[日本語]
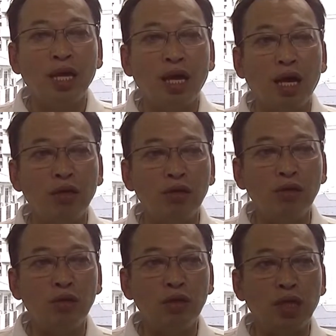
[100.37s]
あ
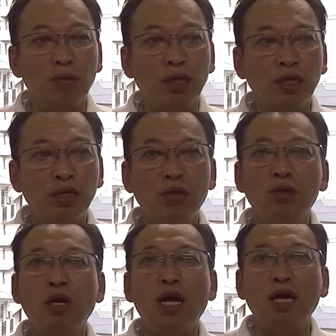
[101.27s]
のやっぱりいろいろ
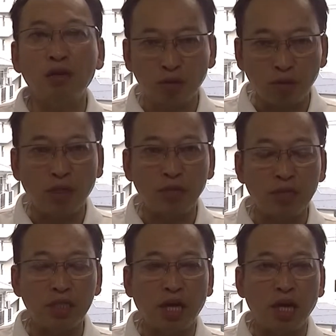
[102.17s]
考えることもありま
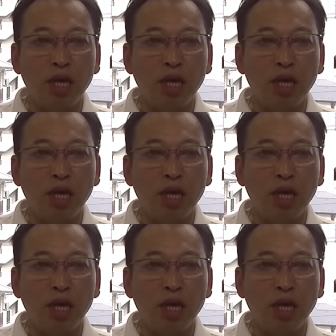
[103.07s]
した、